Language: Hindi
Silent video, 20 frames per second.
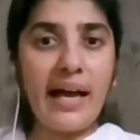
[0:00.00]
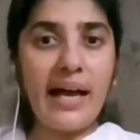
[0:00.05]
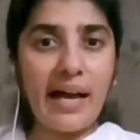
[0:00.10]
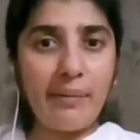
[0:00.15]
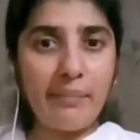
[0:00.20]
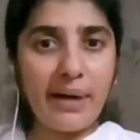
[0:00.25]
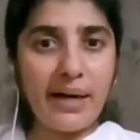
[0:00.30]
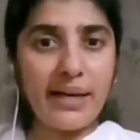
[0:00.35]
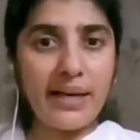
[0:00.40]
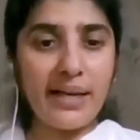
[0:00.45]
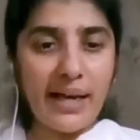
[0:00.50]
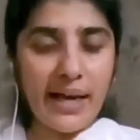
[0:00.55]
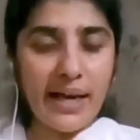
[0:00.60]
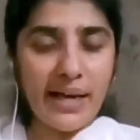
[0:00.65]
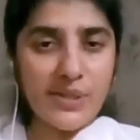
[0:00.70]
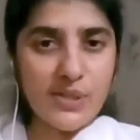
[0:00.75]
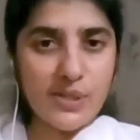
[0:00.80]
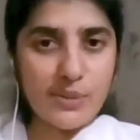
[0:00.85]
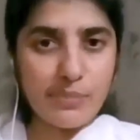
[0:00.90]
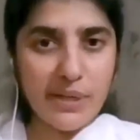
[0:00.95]
हमारे
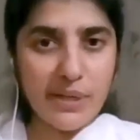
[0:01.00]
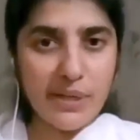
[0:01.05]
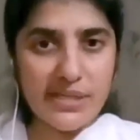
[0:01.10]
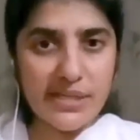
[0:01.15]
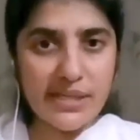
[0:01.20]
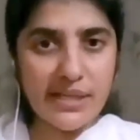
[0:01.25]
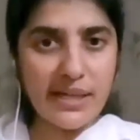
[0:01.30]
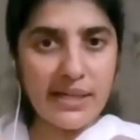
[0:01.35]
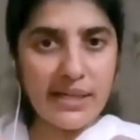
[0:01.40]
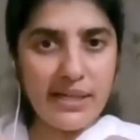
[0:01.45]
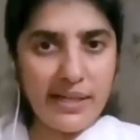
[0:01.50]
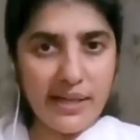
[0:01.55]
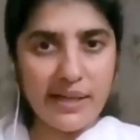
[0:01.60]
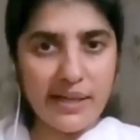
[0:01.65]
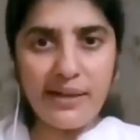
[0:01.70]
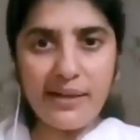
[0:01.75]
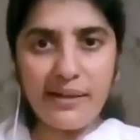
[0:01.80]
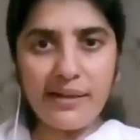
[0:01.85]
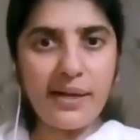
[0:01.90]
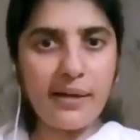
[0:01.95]
आसपास का
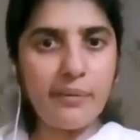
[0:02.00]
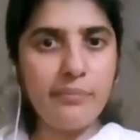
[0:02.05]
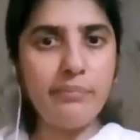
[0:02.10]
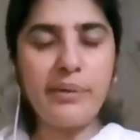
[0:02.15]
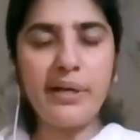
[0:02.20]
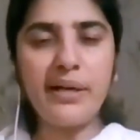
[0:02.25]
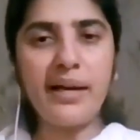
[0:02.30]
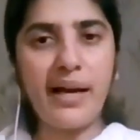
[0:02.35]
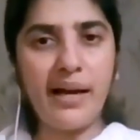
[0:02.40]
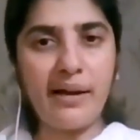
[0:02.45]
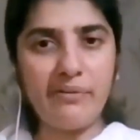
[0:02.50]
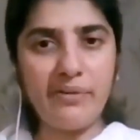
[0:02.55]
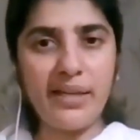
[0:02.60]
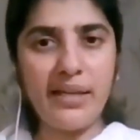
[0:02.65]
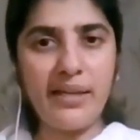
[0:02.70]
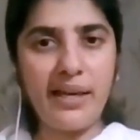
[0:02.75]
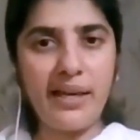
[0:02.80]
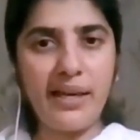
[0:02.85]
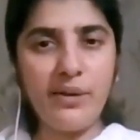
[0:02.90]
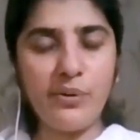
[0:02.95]
डर हम पर हावी
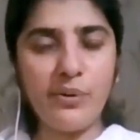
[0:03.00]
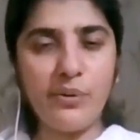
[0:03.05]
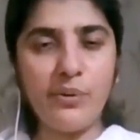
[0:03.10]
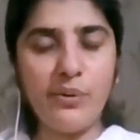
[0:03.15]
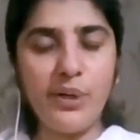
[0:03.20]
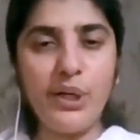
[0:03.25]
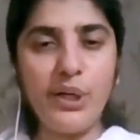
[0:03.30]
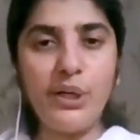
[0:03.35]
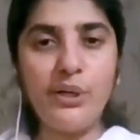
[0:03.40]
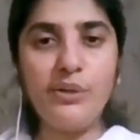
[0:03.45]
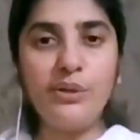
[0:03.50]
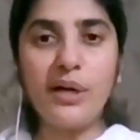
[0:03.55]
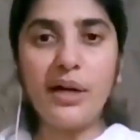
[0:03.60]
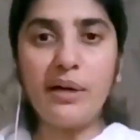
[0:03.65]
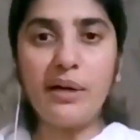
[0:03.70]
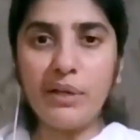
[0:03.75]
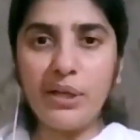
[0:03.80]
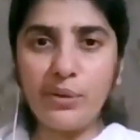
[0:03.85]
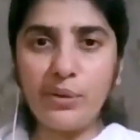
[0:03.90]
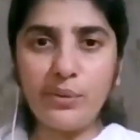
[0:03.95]
नहीं हो तो
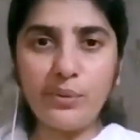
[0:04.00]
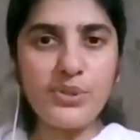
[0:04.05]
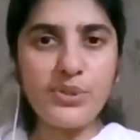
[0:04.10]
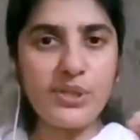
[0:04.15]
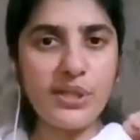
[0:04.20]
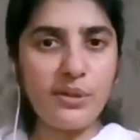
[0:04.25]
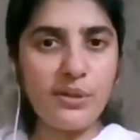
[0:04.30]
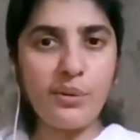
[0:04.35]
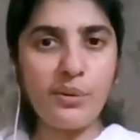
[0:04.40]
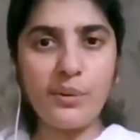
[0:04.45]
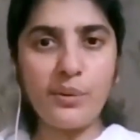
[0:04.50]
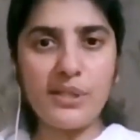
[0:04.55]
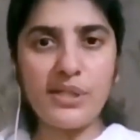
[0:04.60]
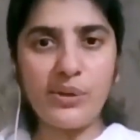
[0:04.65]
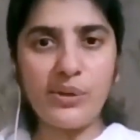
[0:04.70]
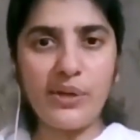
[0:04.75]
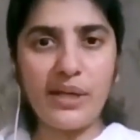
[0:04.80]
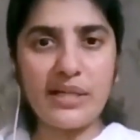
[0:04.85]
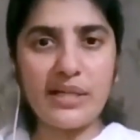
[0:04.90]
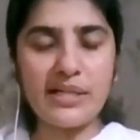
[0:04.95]
हमें रोज ये थॉट
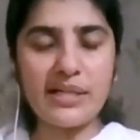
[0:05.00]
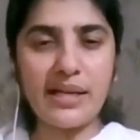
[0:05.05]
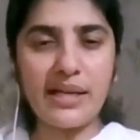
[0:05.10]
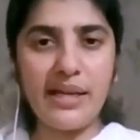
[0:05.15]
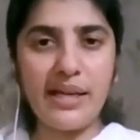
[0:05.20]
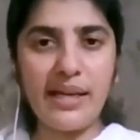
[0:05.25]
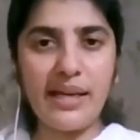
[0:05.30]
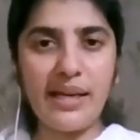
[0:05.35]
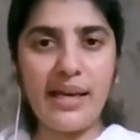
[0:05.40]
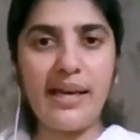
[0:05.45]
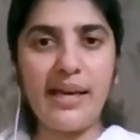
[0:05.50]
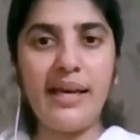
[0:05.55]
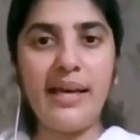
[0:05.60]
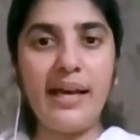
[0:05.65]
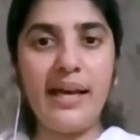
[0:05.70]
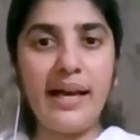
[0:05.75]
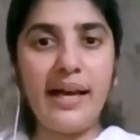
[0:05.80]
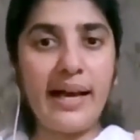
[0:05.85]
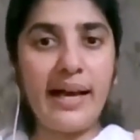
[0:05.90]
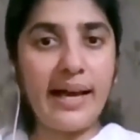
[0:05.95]
क्रिएट करनी है
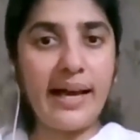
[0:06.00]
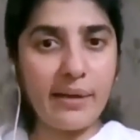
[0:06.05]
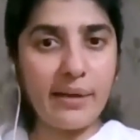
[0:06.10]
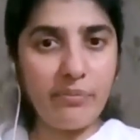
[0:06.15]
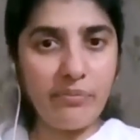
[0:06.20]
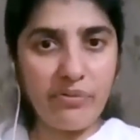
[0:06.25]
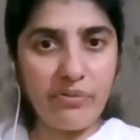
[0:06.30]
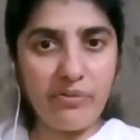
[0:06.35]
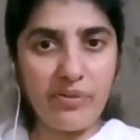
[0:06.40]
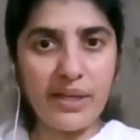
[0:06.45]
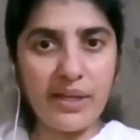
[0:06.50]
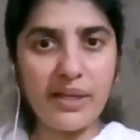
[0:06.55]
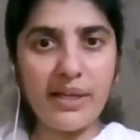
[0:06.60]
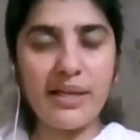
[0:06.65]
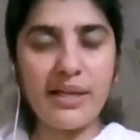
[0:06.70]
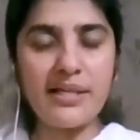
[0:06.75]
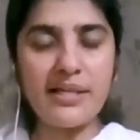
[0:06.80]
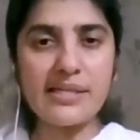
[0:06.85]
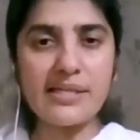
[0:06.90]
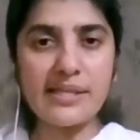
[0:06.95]
आई एम
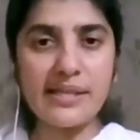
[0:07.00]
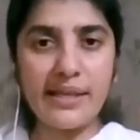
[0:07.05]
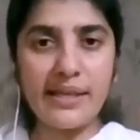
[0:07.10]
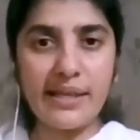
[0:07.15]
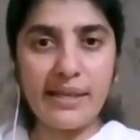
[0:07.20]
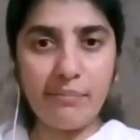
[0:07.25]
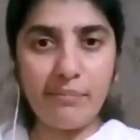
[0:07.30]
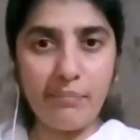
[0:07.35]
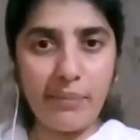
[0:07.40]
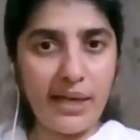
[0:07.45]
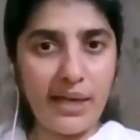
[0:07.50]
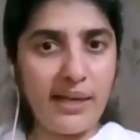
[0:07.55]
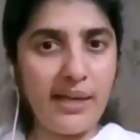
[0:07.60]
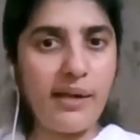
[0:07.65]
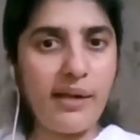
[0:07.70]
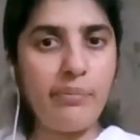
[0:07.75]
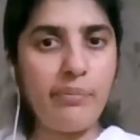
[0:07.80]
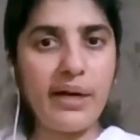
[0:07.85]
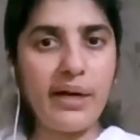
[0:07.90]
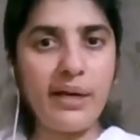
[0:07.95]
फियरलेस मैं
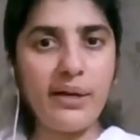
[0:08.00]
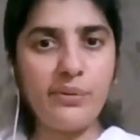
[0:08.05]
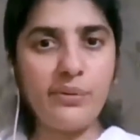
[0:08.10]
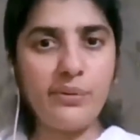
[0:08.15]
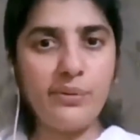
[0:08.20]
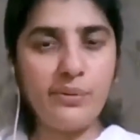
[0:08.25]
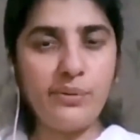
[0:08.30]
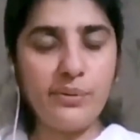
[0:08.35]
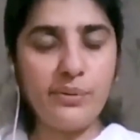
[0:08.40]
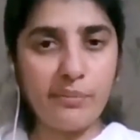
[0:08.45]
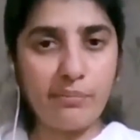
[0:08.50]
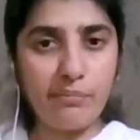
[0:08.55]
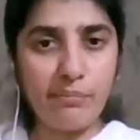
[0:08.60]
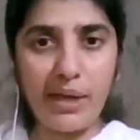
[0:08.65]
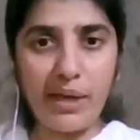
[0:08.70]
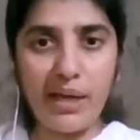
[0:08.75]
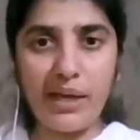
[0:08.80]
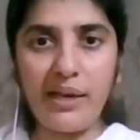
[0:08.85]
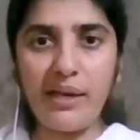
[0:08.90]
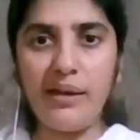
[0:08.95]
निर्भय हूँ
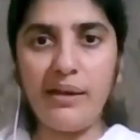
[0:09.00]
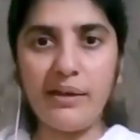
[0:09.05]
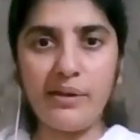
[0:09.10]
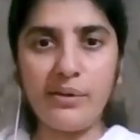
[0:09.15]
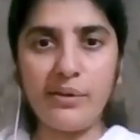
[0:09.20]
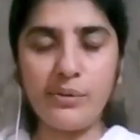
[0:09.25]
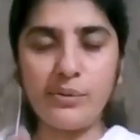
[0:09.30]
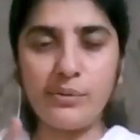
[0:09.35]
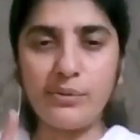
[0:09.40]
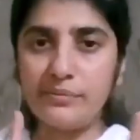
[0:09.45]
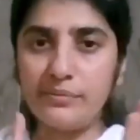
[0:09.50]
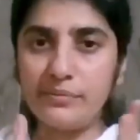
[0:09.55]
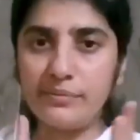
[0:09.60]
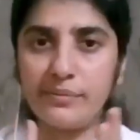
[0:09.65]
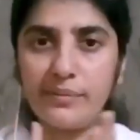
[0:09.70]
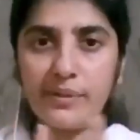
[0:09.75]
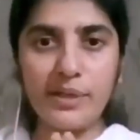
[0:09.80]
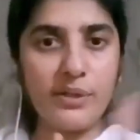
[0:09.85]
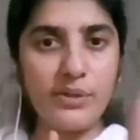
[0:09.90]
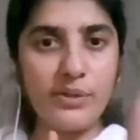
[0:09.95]
मैं निडर हूँ
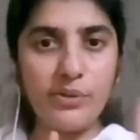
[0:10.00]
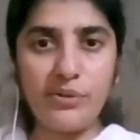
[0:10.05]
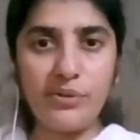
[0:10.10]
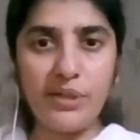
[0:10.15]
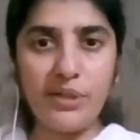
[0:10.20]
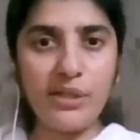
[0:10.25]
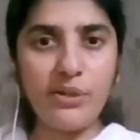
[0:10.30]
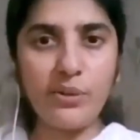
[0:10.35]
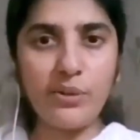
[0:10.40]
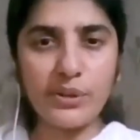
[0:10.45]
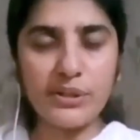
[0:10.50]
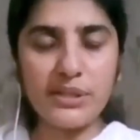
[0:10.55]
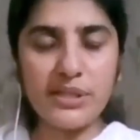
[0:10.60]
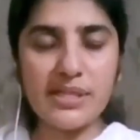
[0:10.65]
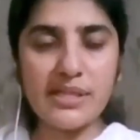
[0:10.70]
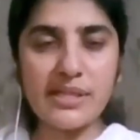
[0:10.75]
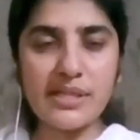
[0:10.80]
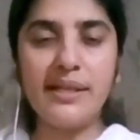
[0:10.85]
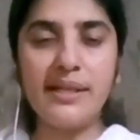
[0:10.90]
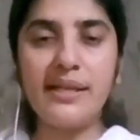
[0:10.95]
थ्री थॉट्स
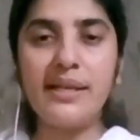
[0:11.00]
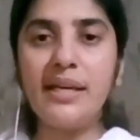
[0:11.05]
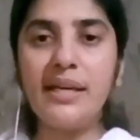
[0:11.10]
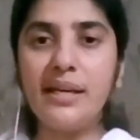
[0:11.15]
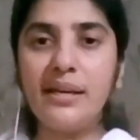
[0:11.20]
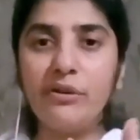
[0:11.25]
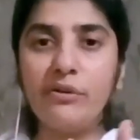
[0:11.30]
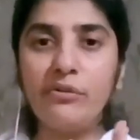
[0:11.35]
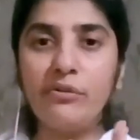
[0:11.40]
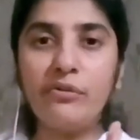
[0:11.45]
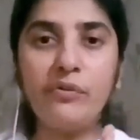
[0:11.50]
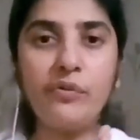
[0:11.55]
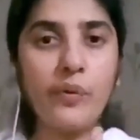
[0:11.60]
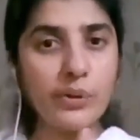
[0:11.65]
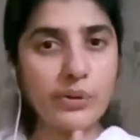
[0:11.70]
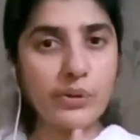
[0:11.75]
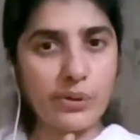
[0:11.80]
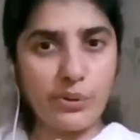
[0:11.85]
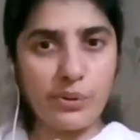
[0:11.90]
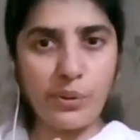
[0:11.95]

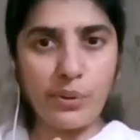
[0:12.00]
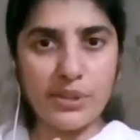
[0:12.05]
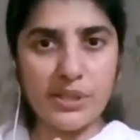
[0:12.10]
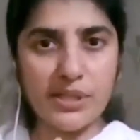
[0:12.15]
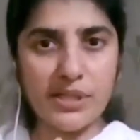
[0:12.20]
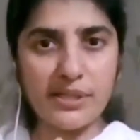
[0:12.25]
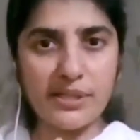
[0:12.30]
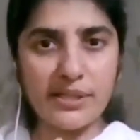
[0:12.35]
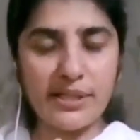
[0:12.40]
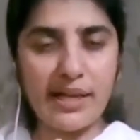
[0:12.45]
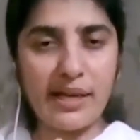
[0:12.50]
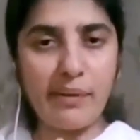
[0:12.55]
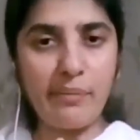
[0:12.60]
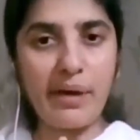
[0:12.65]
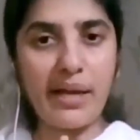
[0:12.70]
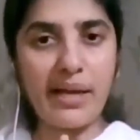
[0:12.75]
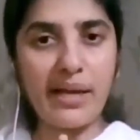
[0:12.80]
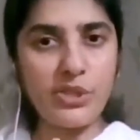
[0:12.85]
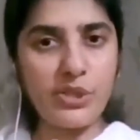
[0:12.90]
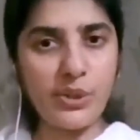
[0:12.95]
फोर्थ थॉट
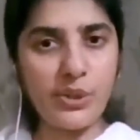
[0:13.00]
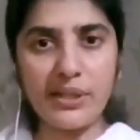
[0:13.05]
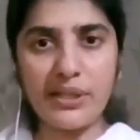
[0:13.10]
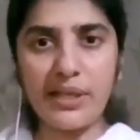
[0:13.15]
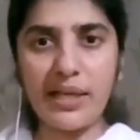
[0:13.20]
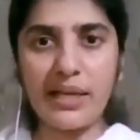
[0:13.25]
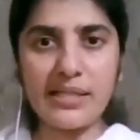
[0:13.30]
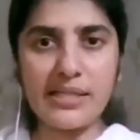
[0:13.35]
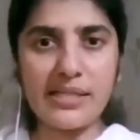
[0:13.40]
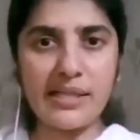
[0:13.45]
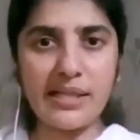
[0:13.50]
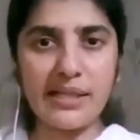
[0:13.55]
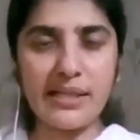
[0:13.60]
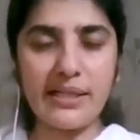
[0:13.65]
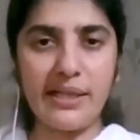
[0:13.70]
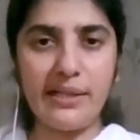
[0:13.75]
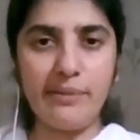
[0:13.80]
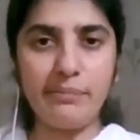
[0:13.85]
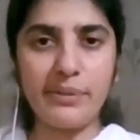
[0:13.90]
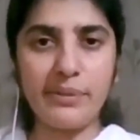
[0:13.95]
हमारा चौथा
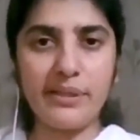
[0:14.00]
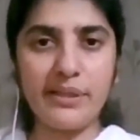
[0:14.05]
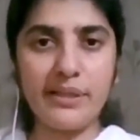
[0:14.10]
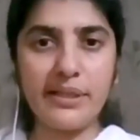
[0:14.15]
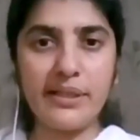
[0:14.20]
संकल्प